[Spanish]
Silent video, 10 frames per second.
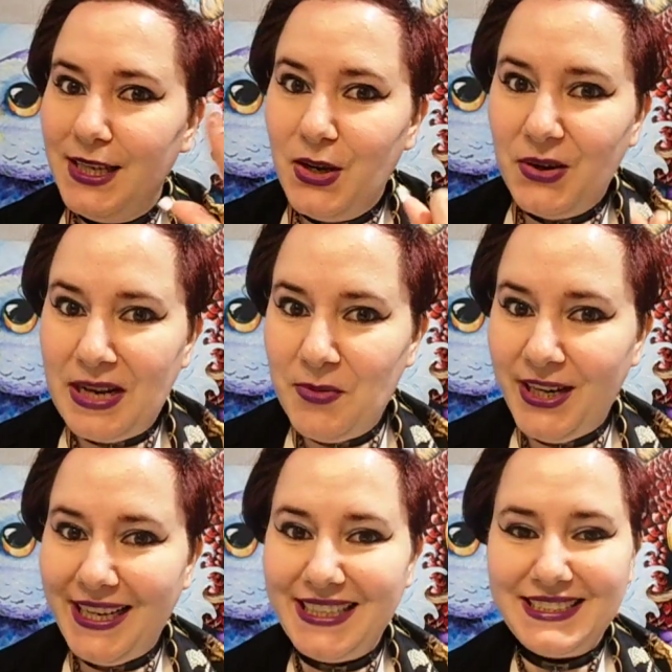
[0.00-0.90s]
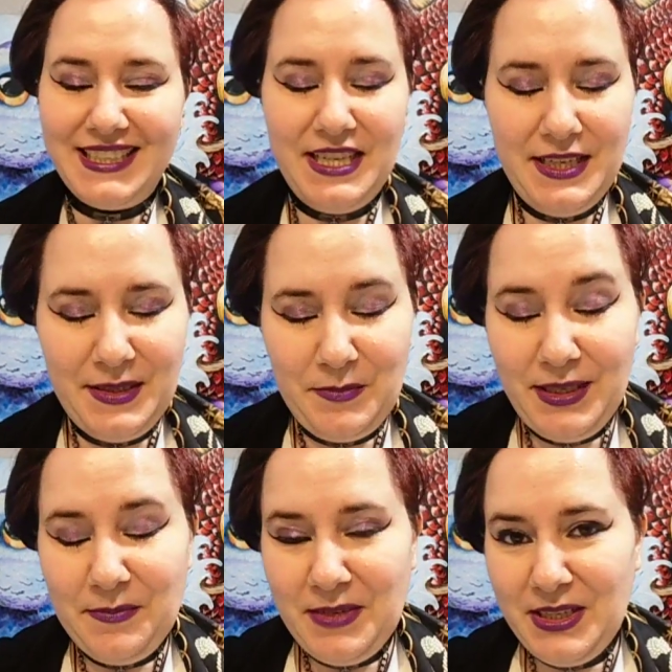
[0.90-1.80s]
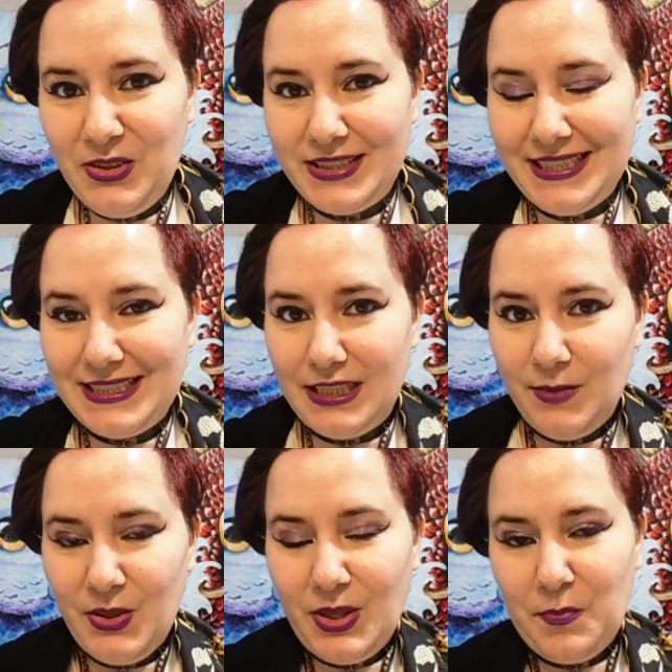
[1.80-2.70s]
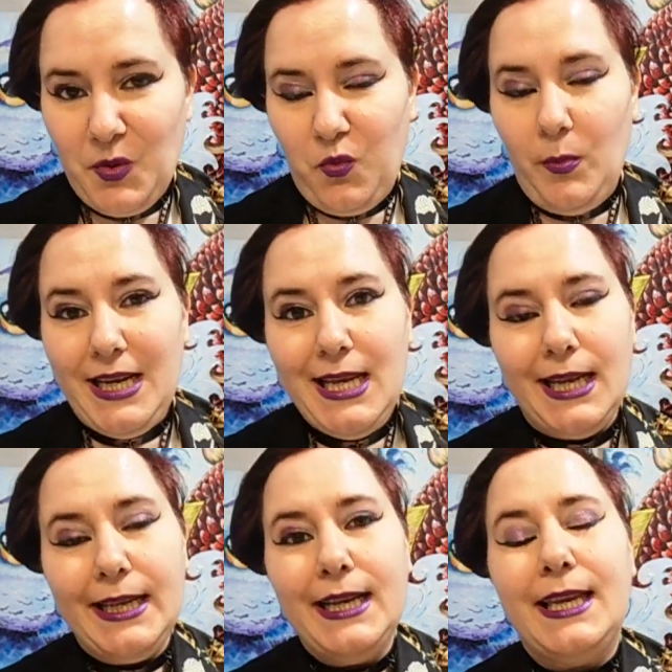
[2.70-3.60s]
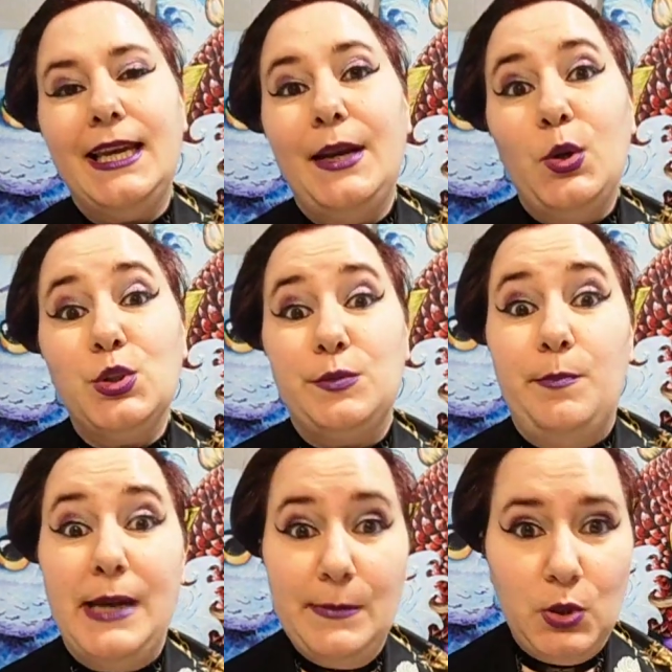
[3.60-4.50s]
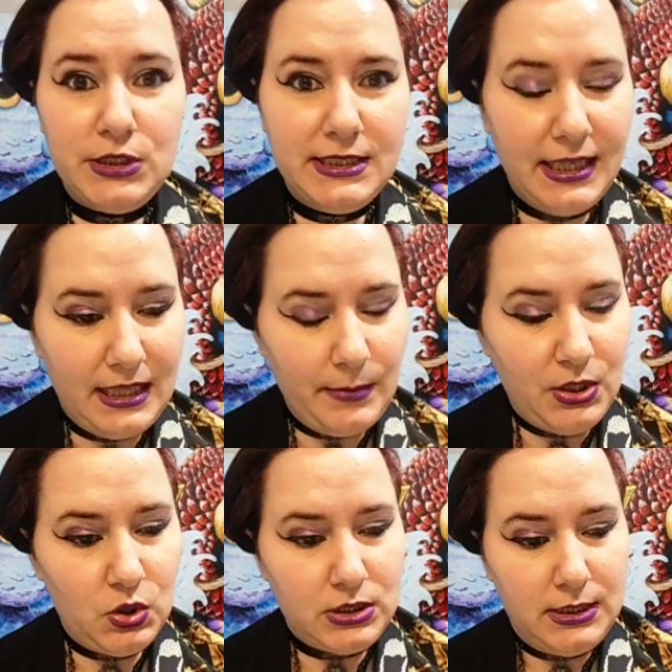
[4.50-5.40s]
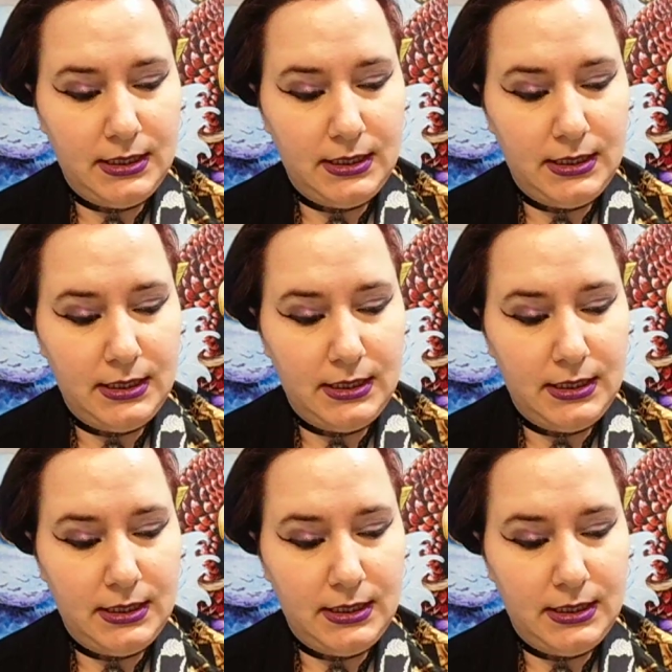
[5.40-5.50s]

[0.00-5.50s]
Hola amores, bienvenidos a este vídeo de perfumería en el que nos vamos nada menos